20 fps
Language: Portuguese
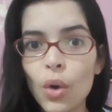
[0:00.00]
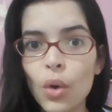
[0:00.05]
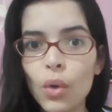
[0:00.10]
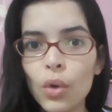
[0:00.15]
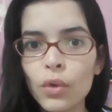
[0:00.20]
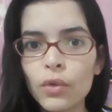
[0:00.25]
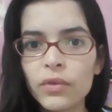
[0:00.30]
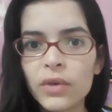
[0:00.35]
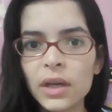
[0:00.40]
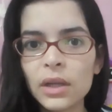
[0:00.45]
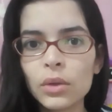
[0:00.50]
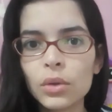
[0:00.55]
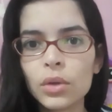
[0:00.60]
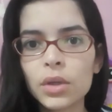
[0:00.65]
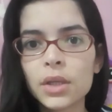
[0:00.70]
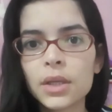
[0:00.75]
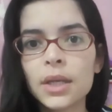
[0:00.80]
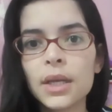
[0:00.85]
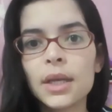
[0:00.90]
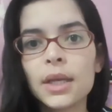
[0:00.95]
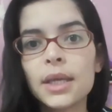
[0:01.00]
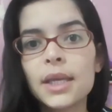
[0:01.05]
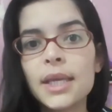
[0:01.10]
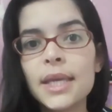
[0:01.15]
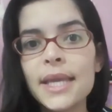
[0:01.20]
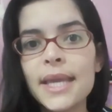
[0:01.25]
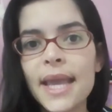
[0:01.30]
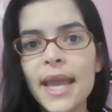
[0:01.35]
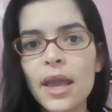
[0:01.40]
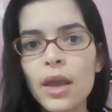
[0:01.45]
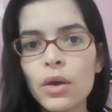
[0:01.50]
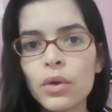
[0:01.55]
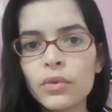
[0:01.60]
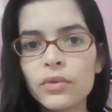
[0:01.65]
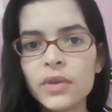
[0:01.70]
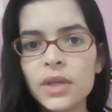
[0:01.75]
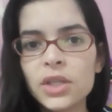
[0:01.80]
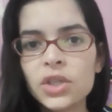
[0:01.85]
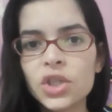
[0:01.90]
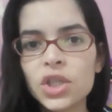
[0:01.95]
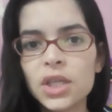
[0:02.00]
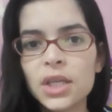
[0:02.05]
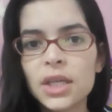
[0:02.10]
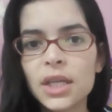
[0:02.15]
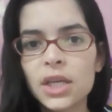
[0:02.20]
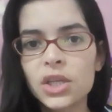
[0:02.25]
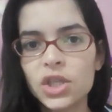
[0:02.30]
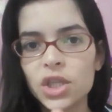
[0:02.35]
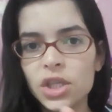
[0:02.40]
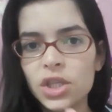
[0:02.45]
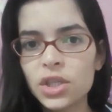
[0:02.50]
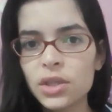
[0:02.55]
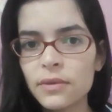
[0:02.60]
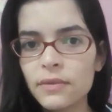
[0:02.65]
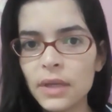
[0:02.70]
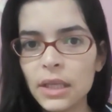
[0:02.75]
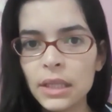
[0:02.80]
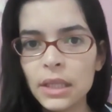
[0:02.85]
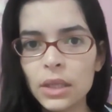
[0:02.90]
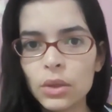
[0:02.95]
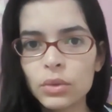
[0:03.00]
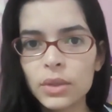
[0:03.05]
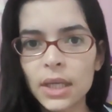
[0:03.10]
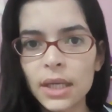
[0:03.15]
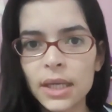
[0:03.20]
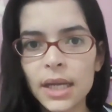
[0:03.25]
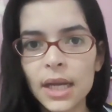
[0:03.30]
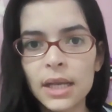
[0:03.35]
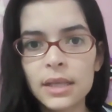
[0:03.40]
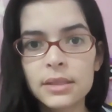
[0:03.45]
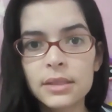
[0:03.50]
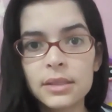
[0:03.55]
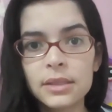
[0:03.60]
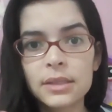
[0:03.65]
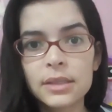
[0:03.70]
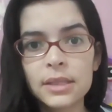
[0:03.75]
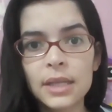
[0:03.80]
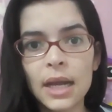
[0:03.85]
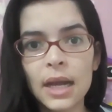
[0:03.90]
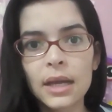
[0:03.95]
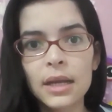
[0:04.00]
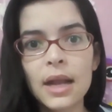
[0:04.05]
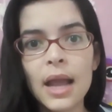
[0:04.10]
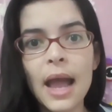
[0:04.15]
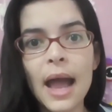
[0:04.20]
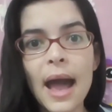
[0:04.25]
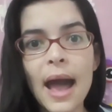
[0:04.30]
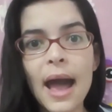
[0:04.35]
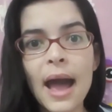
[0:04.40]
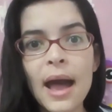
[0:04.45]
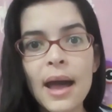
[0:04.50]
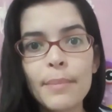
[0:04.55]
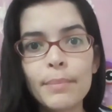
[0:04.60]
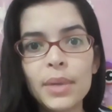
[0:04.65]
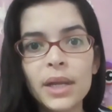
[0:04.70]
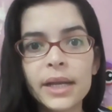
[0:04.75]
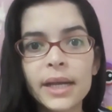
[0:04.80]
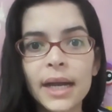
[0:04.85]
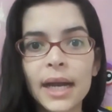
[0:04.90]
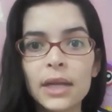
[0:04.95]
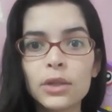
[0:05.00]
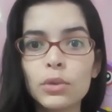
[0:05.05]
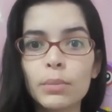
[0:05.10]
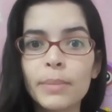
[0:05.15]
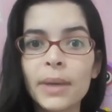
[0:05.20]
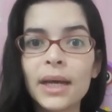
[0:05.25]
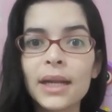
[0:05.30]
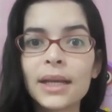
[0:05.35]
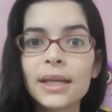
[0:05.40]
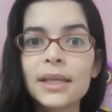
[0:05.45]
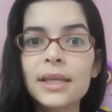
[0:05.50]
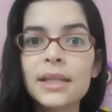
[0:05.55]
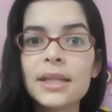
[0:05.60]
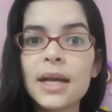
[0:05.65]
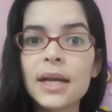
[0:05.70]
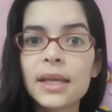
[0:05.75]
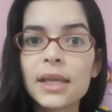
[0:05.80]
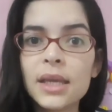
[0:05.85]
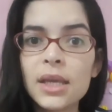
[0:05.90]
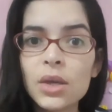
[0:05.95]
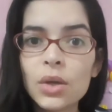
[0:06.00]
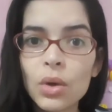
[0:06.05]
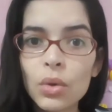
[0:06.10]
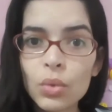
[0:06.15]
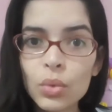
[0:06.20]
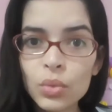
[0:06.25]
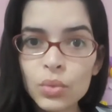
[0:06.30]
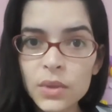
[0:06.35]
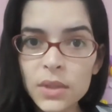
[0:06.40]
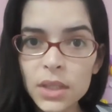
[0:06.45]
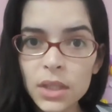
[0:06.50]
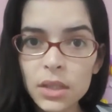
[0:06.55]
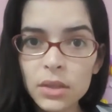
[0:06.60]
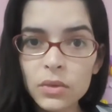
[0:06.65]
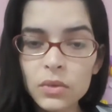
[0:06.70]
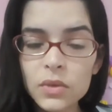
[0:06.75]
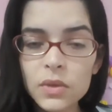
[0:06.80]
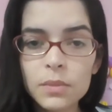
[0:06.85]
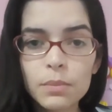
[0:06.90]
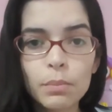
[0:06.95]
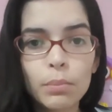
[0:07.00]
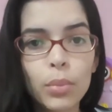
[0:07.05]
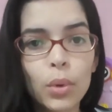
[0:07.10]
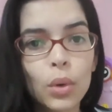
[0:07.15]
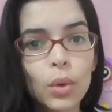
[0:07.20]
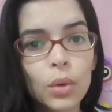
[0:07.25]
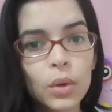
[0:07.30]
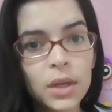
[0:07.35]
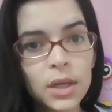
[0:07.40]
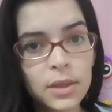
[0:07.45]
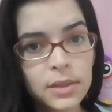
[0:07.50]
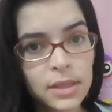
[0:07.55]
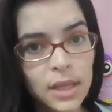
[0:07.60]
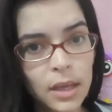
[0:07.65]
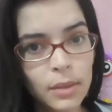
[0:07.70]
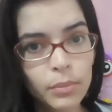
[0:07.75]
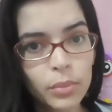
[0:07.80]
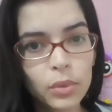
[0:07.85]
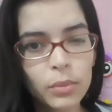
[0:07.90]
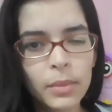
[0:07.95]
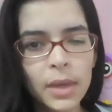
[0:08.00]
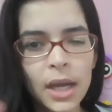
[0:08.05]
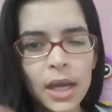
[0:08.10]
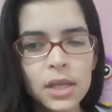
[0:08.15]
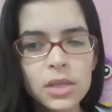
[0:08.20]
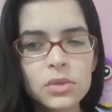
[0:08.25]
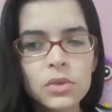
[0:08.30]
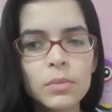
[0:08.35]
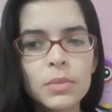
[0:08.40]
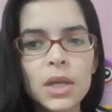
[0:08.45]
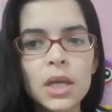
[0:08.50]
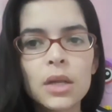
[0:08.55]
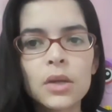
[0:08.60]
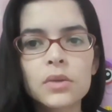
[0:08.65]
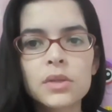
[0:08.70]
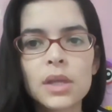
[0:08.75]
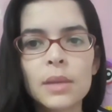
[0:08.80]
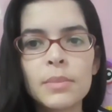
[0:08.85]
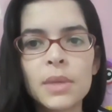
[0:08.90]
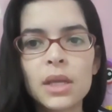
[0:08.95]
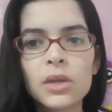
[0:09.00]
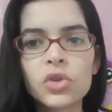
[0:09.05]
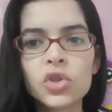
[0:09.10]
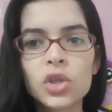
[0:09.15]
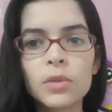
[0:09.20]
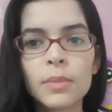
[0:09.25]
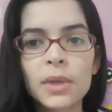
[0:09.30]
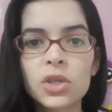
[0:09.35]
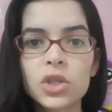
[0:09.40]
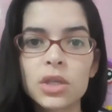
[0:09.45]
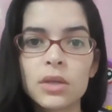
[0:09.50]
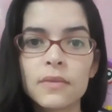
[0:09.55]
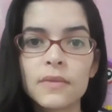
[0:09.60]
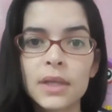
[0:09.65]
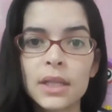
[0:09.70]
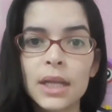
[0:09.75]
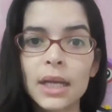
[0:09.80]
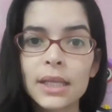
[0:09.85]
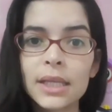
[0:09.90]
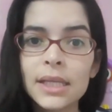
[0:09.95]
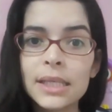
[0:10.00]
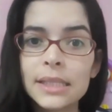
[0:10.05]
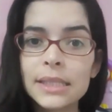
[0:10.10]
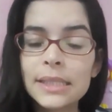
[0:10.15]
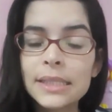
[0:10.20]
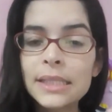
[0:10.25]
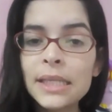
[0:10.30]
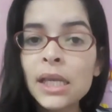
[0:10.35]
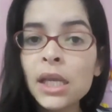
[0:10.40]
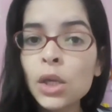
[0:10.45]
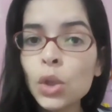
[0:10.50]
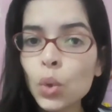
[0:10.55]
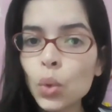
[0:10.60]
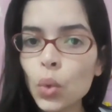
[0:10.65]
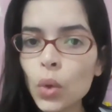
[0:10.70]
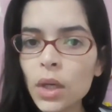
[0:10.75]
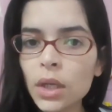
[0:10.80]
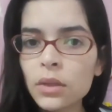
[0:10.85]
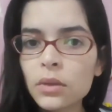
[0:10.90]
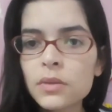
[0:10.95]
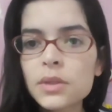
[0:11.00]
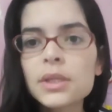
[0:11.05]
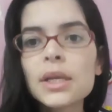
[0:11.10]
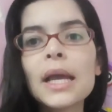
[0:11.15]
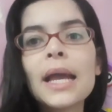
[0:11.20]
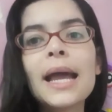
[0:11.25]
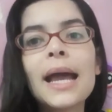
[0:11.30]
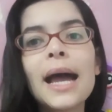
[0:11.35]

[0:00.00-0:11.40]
O valor que eu vendi, que a gente vendeu da casa, está aplicado para que daqui a alguns anos, por exemplo, mais ou menos a minha estimativa é daqui cinco anos,